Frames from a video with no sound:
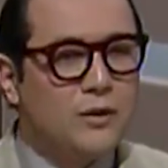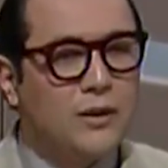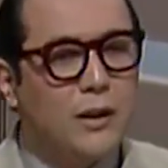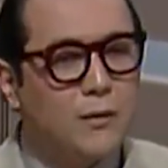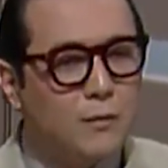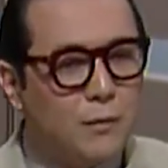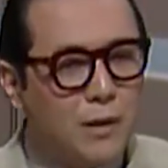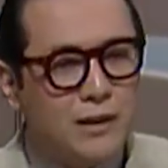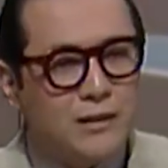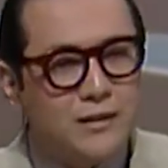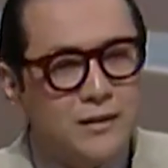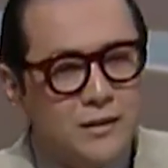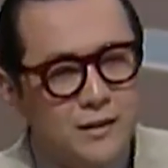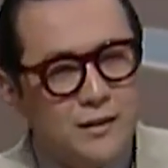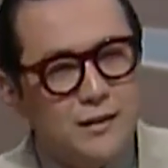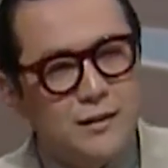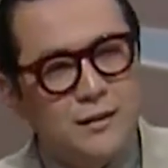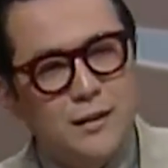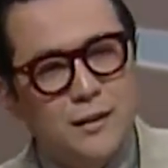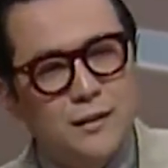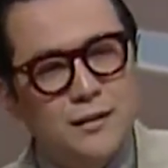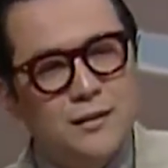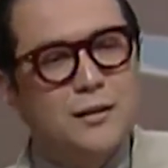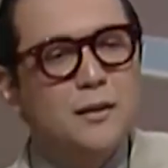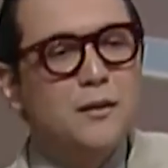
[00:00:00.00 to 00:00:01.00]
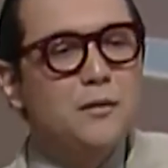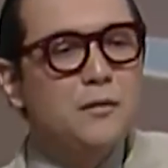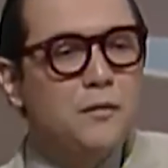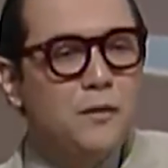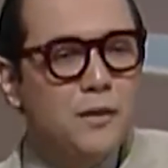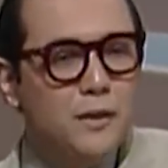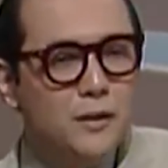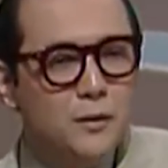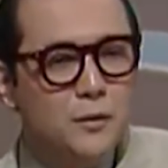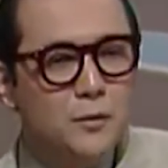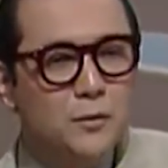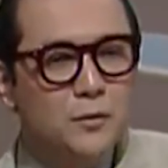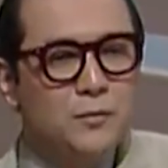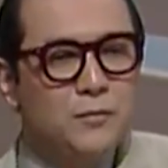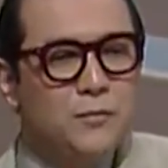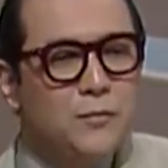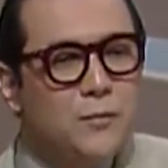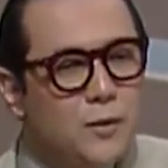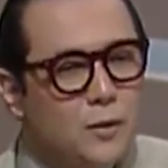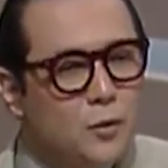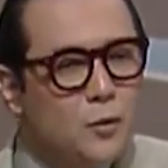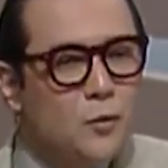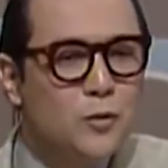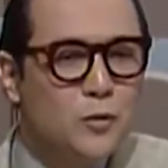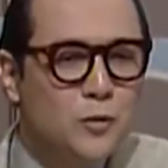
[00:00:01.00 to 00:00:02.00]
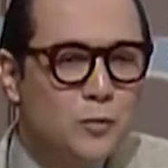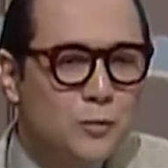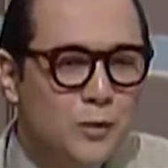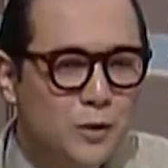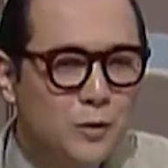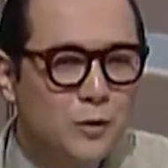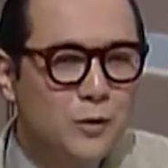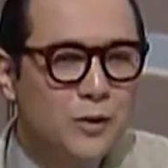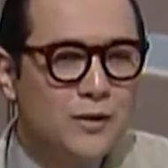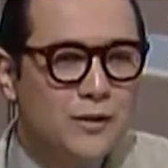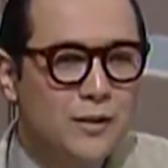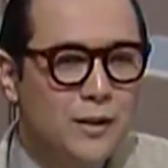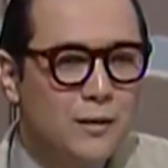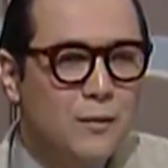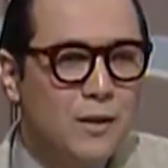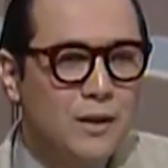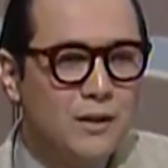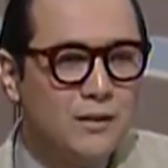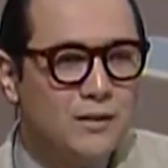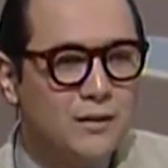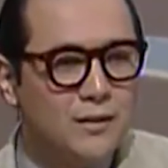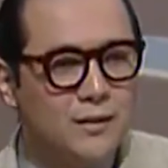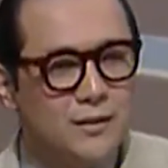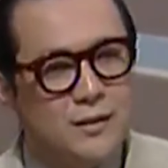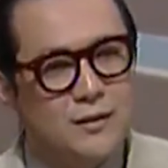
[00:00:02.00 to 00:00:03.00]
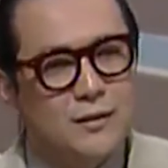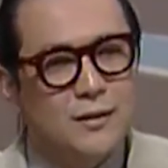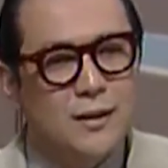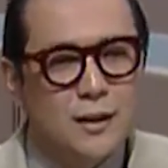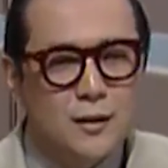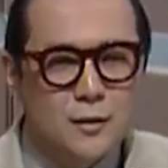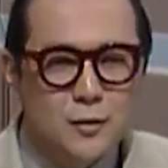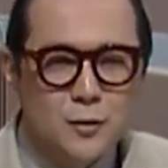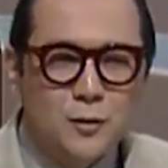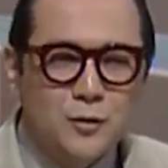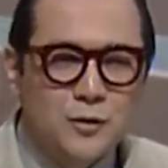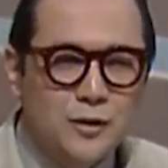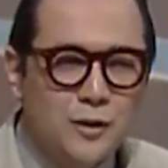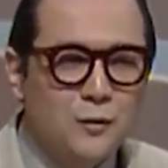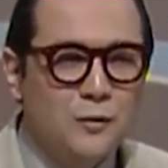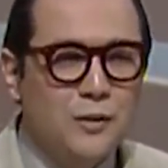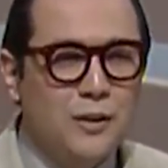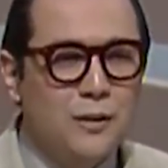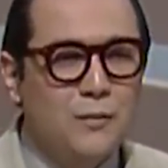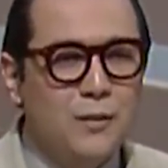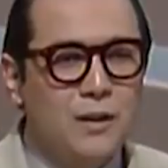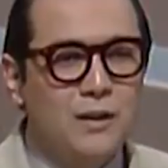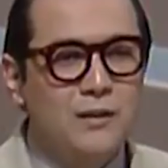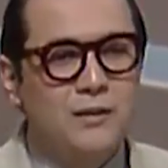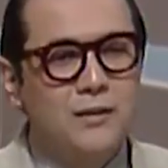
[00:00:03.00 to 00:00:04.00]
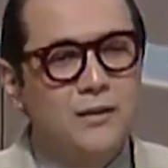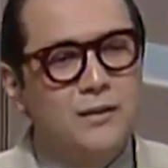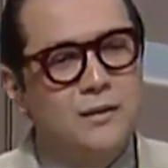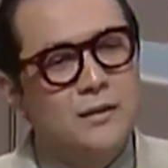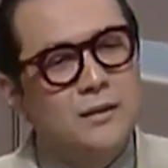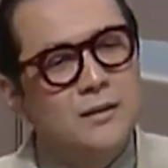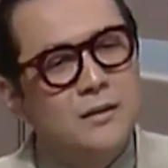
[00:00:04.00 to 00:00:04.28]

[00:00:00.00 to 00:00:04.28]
tabagistas servindo consumidores tabagistas, garçons não tabagistas... Eu posso